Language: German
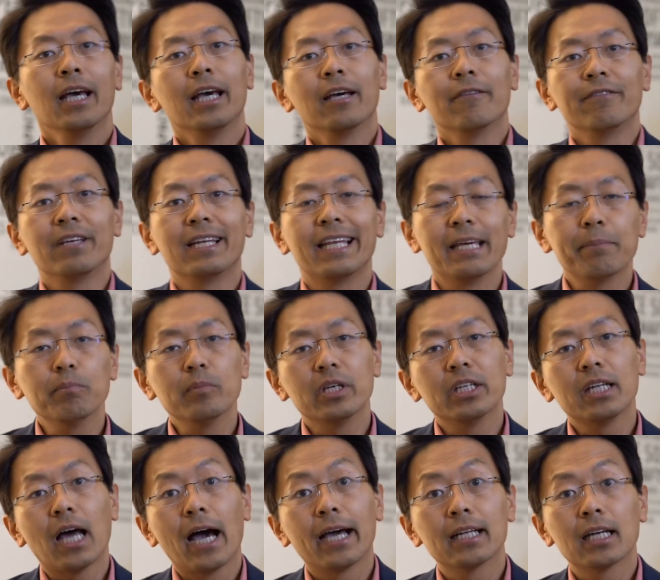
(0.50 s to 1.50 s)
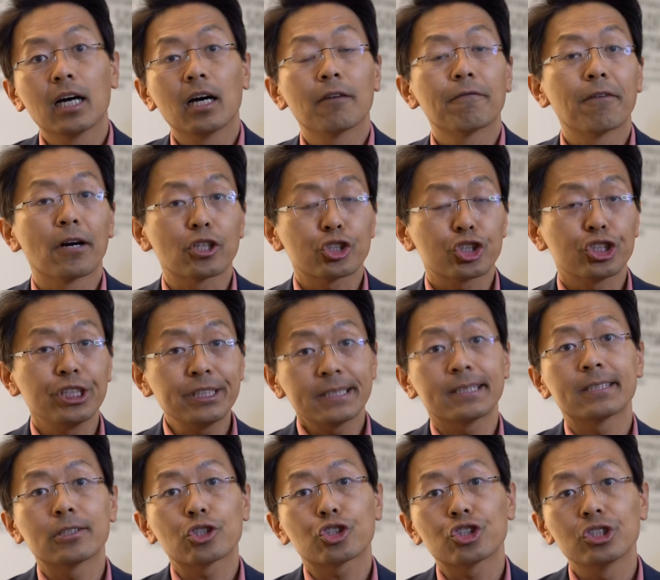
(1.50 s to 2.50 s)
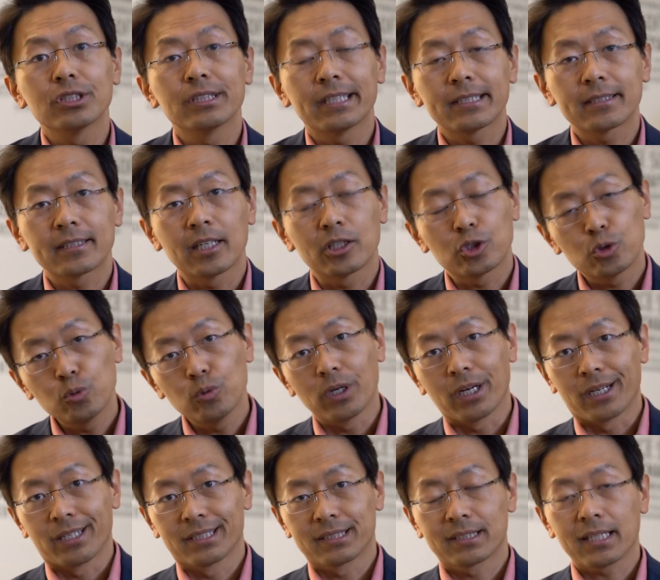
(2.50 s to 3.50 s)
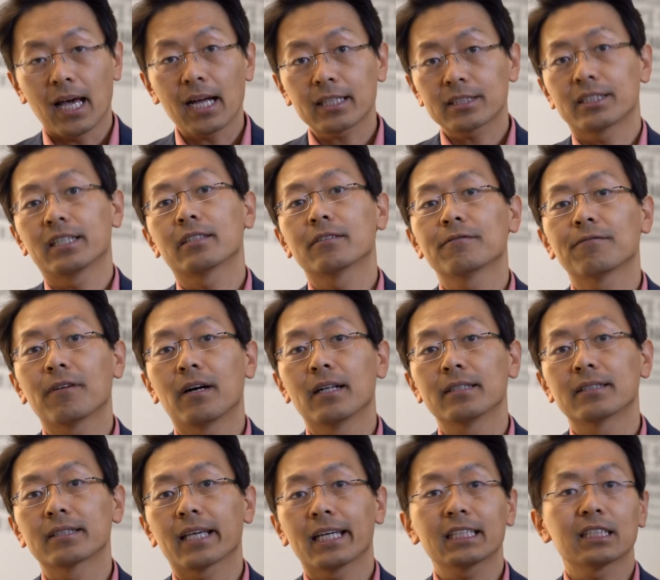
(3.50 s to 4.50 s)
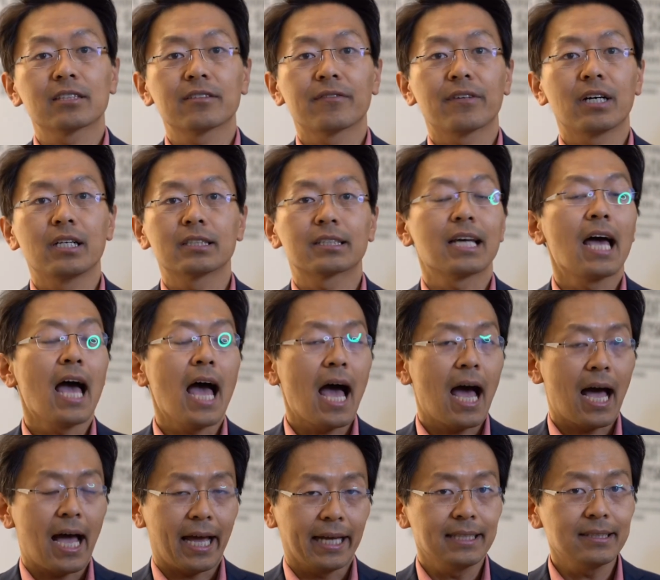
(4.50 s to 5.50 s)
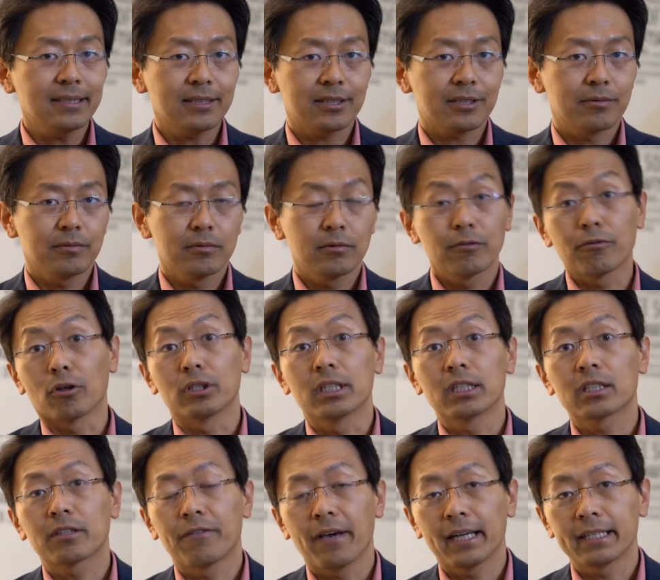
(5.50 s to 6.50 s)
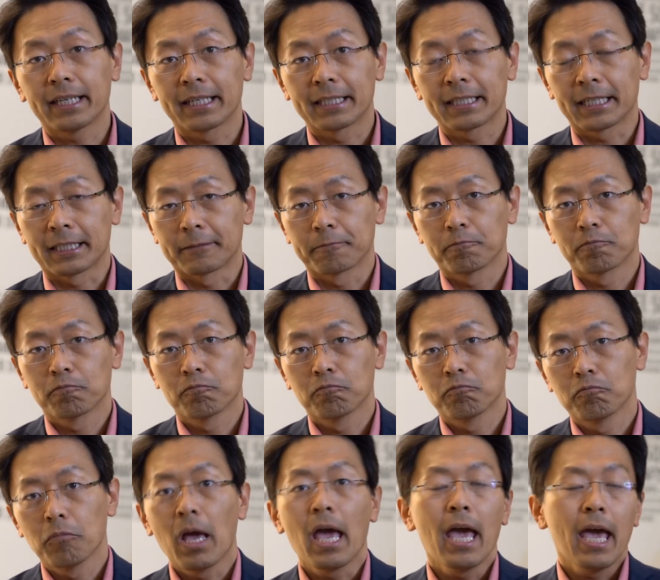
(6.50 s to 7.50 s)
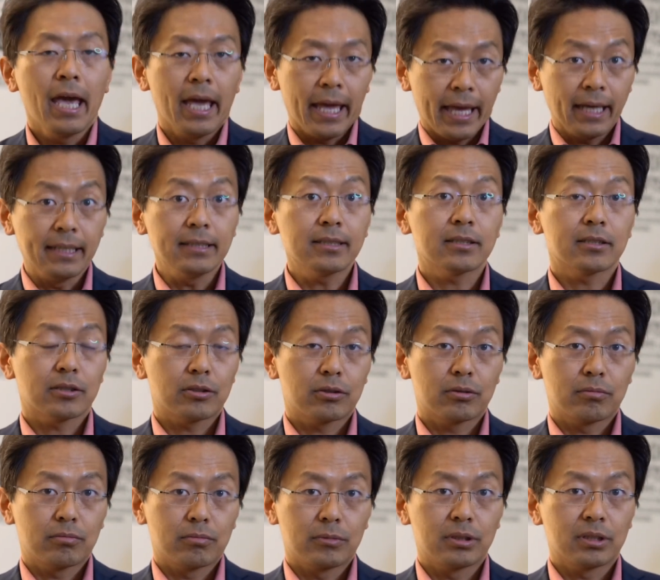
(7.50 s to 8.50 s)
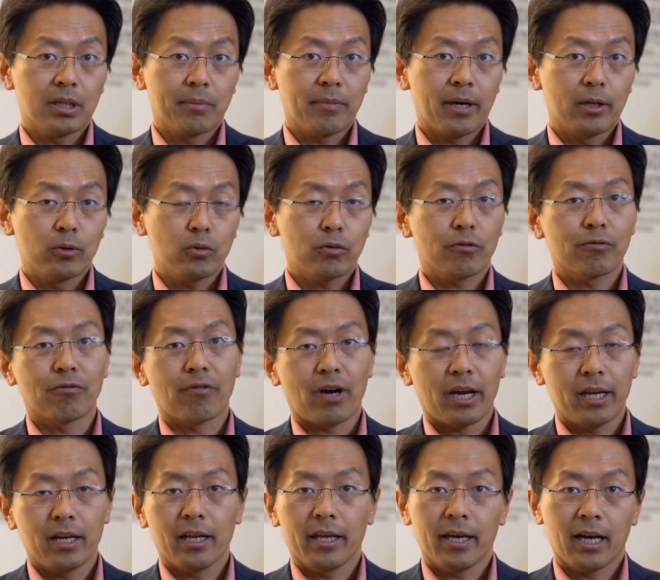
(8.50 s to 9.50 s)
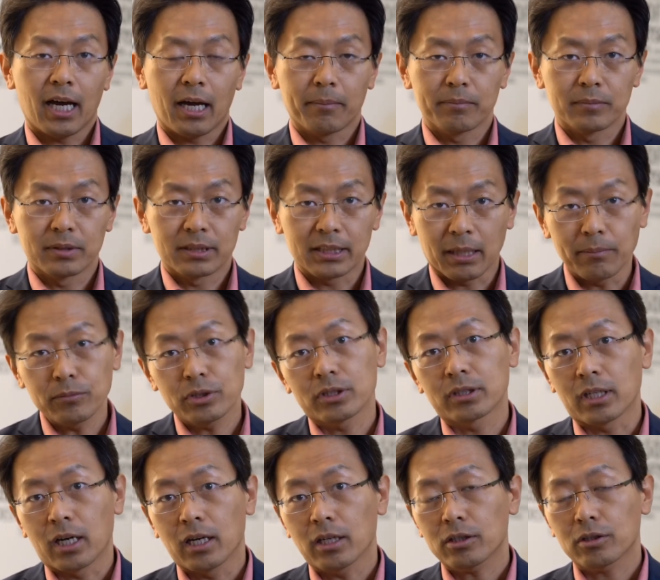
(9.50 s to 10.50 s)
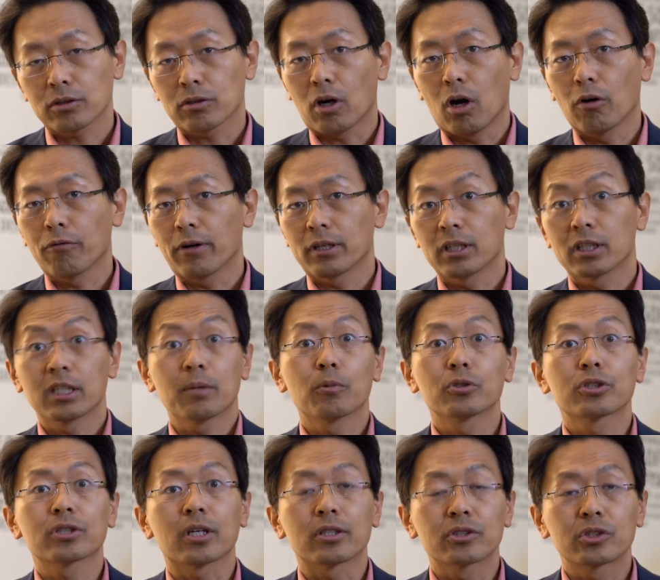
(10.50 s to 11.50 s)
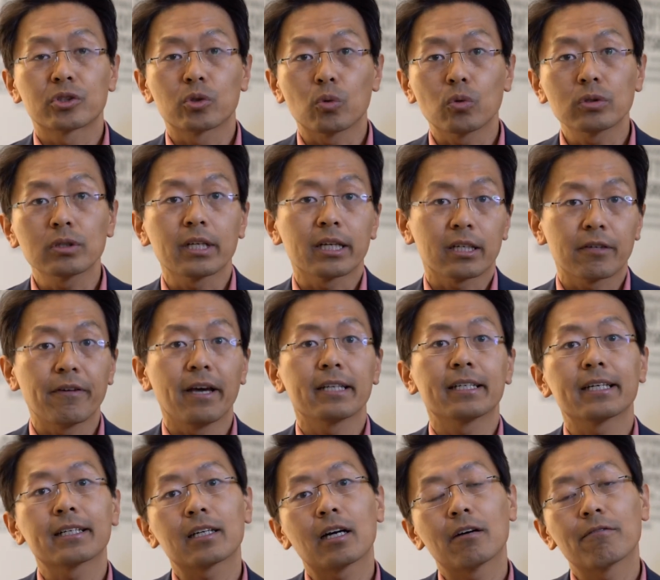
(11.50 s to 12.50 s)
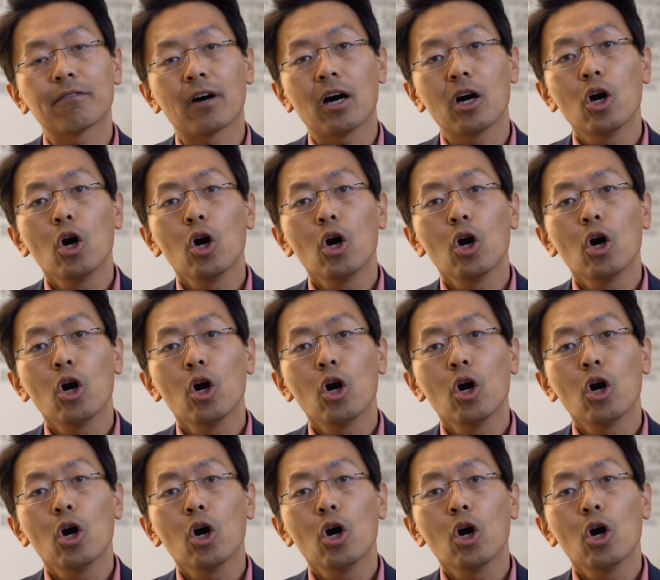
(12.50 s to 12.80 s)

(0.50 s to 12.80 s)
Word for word: Wir leben in einer faschistischen Diktatur, sagt jedenfalls Rechtsanwalt Heinz von den Querdenkern. Er ist dieser Meinung, weil er am Samstag auf einer Demonstration der Querdenker war